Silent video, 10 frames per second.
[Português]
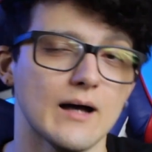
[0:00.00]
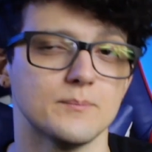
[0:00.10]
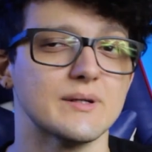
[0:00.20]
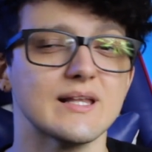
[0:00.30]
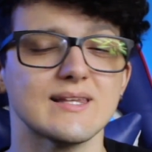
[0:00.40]

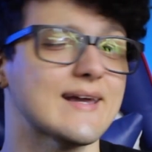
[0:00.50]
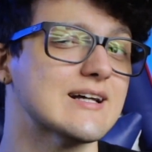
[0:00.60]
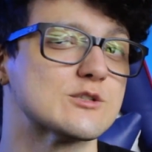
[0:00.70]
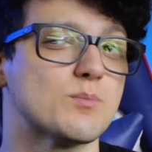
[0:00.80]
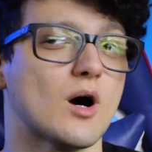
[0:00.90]
abrirem
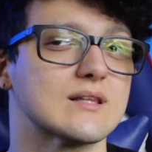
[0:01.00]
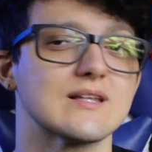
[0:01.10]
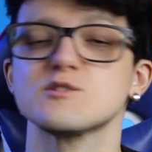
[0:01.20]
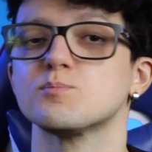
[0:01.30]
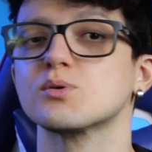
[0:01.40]
as
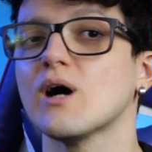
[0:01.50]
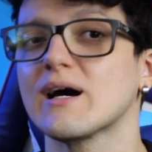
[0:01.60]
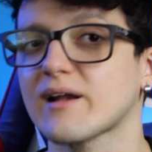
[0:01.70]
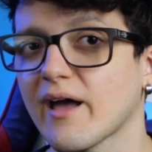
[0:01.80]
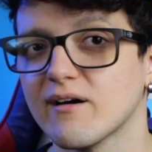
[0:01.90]
portas para o
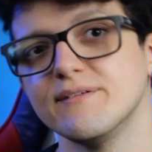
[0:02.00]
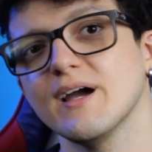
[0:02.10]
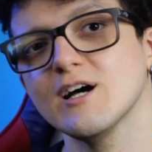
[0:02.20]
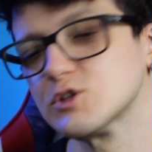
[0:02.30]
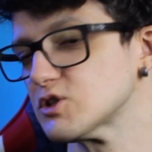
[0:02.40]
Aranha
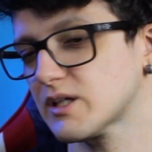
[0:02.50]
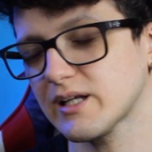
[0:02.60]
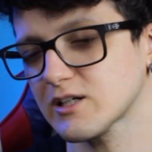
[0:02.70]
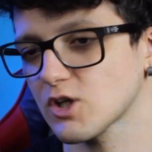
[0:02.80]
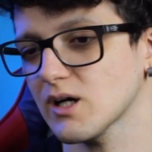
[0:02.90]
Verso,
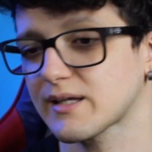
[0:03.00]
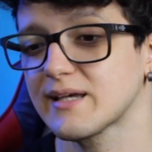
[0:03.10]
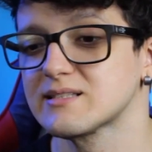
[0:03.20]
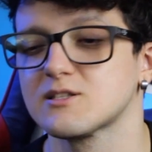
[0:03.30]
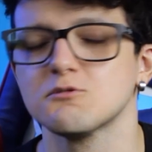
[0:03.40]
seria só
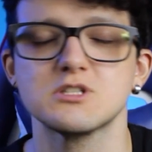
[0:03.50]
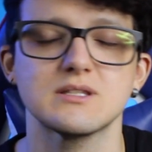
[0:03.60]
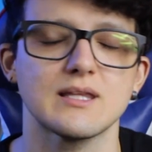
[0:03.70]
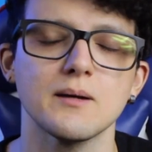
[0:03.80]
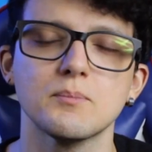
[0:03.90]
questão de
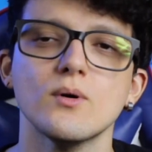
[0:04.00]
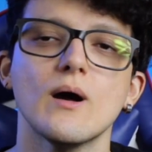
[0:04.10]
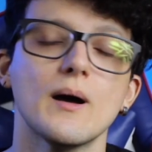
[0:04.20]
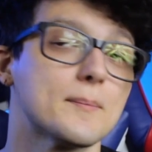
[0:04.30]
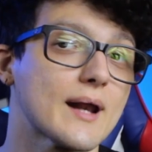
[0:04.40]
tempo
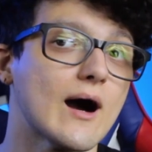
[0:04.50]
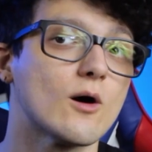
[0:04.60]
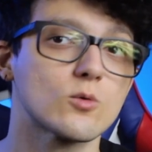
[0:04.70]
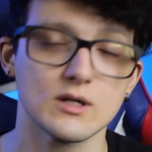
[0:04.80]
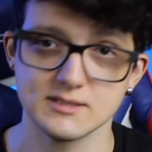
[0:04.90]
para
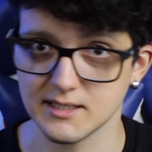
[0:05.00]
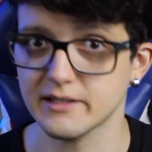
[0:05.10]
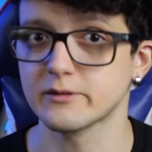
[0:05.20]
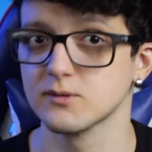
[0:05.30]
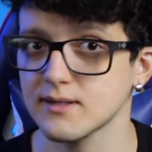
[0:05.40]
algo assim
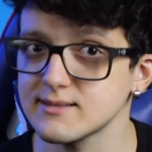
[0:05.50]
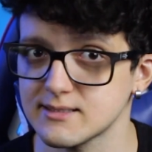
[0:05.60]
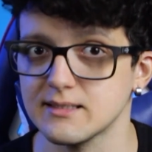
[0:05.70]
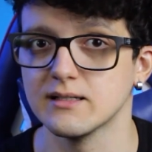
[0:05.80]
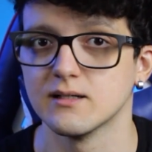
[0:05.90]

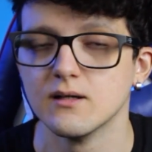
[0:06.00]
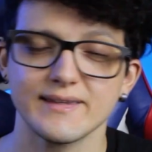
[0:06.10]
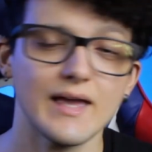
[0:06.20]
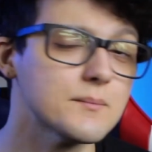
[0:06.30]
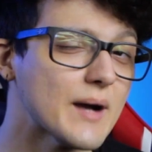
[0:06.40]
acontecer.
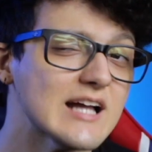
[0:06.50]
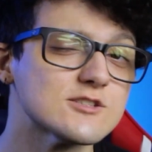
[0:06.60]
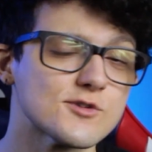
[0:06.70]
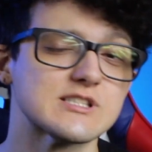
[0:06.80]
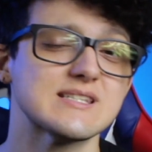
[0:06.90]
Quem
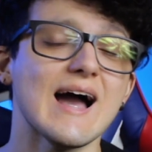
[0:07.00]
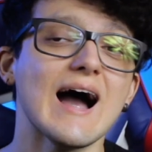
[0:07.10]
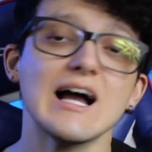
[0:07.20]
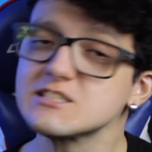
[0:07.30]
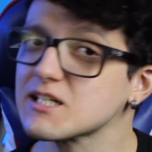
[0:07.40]
mais você
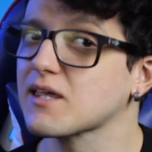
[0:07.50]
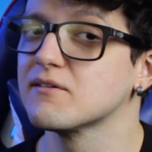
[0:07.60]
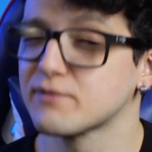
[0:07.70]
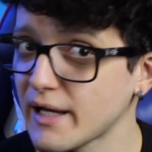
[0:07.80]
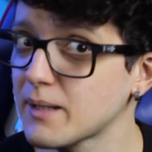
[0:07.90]
acha que
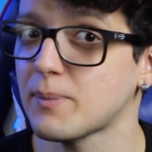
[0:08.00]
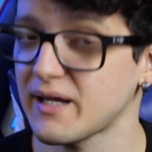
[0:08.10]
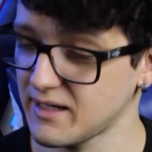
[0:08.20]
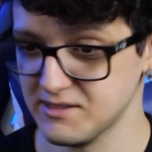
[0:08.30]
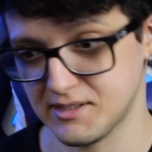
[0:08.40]
vai
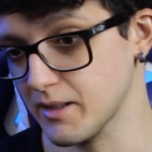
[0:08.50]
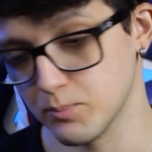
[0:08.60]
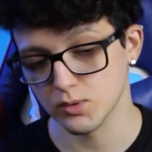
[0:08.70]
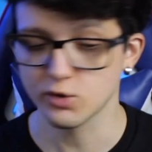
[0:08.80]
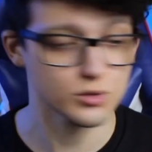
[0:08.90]
aparecer?
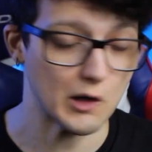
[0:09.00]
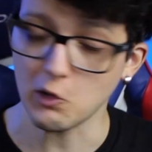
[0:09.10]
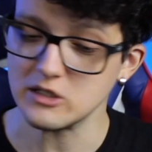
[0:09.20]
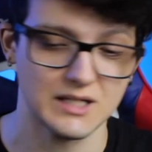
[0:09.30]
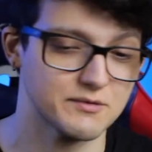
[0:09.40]
Porque o
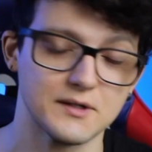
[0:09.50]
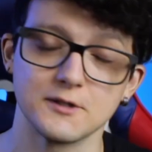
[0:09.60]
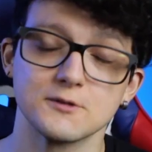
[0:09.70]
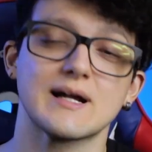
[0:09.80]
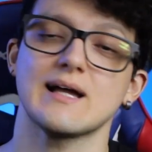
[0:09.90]
negócio tá
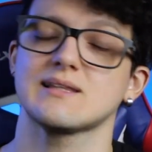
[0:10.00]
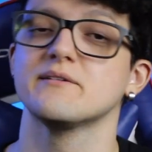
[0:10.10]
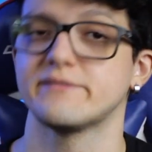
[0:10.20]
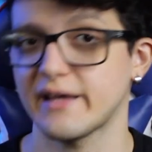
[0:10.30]
ficando cada